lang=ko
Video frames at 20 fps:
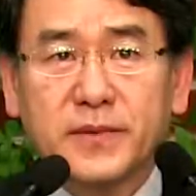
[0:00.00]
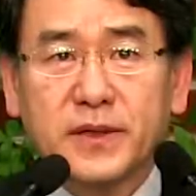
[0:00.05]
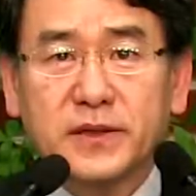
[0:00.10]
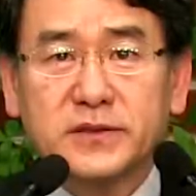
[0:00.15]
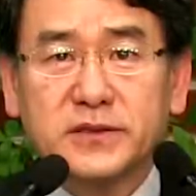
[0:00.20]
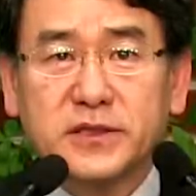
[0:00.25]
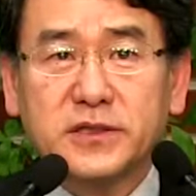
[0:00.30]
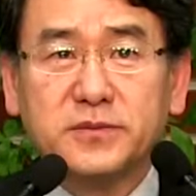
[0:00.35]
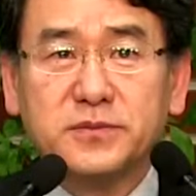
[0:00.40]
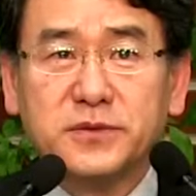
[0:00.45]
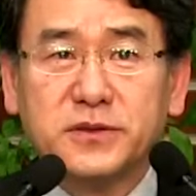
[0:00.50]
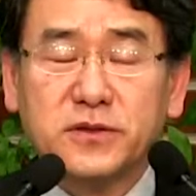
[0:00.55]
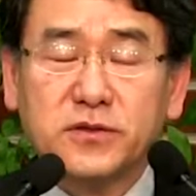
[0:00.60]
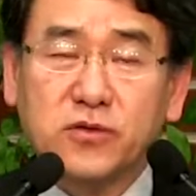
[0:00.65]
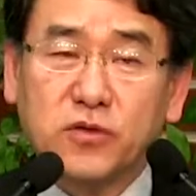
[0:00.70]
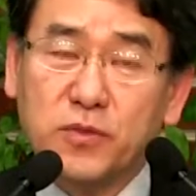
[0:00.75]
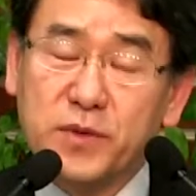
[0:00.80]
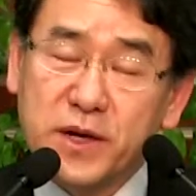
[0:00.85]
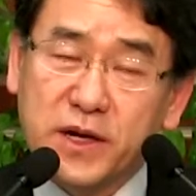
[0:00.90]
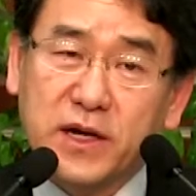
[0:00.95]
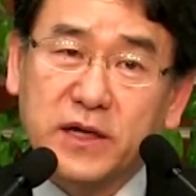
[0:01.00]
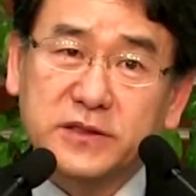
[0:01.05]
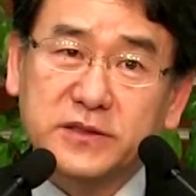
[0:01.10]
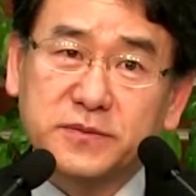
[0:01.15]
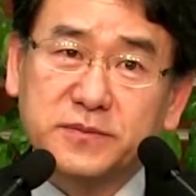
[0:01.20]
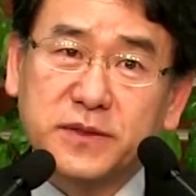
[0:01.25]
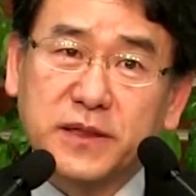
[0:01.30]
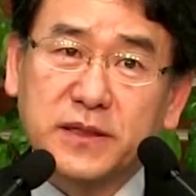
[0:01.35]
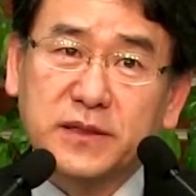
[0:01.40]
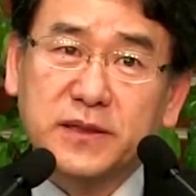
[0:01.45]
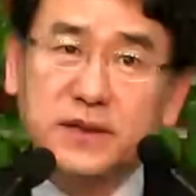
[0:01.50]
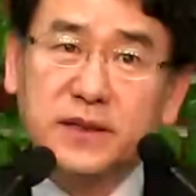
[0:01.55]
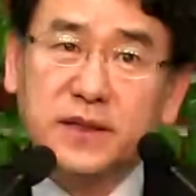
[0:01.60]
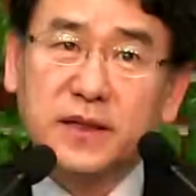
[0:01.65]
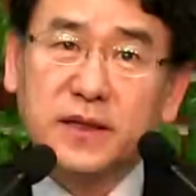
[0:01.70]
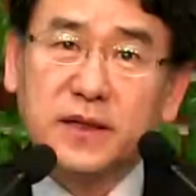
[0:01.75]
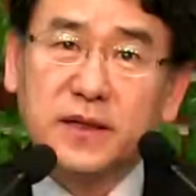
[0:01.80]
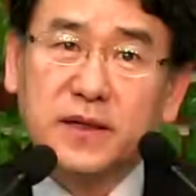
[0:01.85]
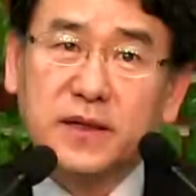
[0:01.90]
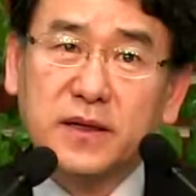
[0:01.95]
지금서 고백하지만
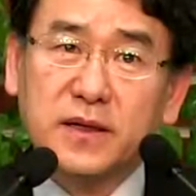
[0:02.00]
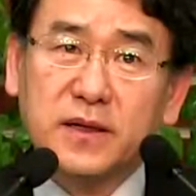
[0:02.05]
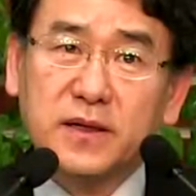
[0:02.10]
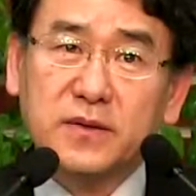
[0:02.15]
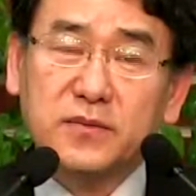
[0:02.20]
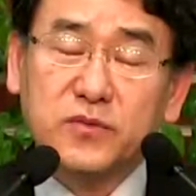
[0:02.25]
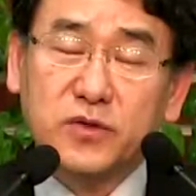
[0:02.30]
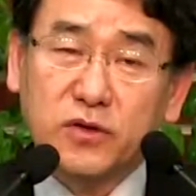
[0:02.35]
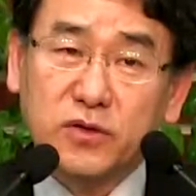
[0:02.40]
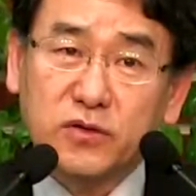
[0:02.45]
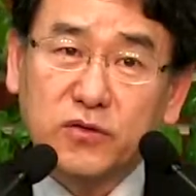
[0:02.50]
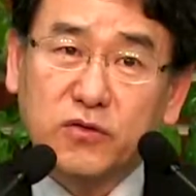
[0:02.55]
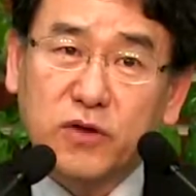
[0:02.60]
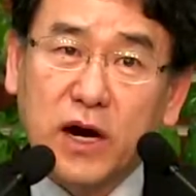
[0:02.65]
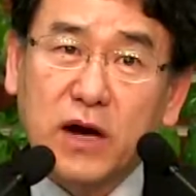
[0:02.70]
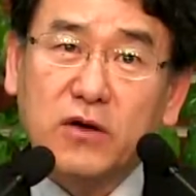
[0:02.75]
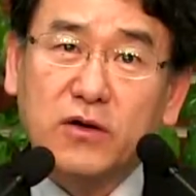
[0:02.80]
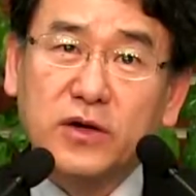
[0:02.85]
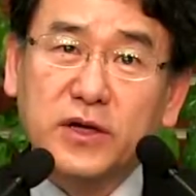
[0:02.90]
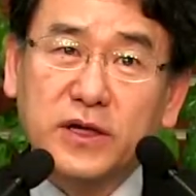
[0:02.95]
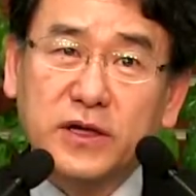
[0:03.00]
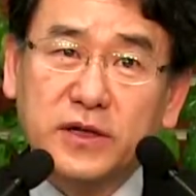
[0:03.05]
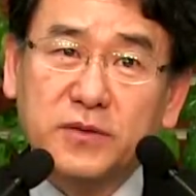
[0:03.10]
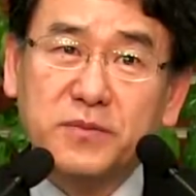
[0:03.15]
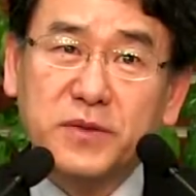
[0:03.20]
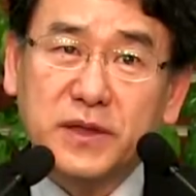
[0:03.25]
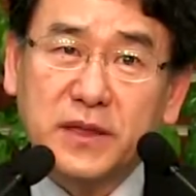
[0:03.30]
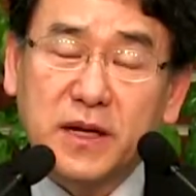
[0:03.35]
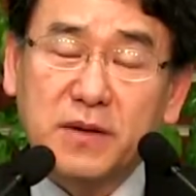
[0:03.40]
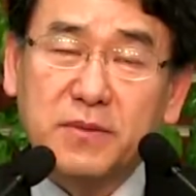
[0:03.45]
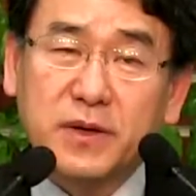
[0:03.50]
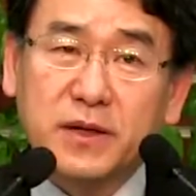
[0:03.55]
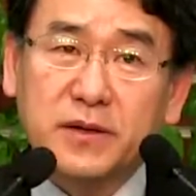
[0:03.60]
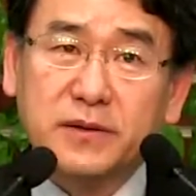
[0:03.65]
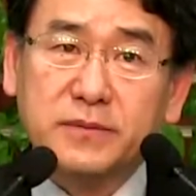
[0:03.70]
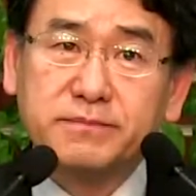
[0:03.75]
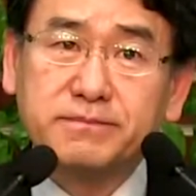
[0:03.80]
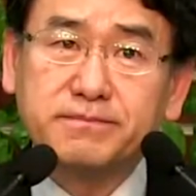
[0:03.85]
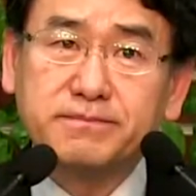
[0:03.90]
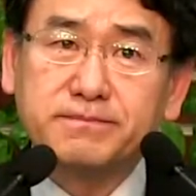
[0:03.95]
물론 과거의
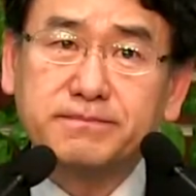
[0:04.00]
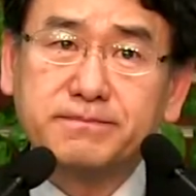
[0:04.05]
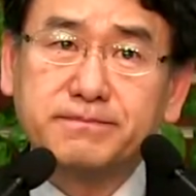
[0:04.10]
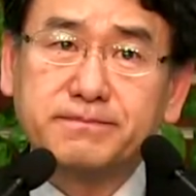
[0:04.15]
일입니다마는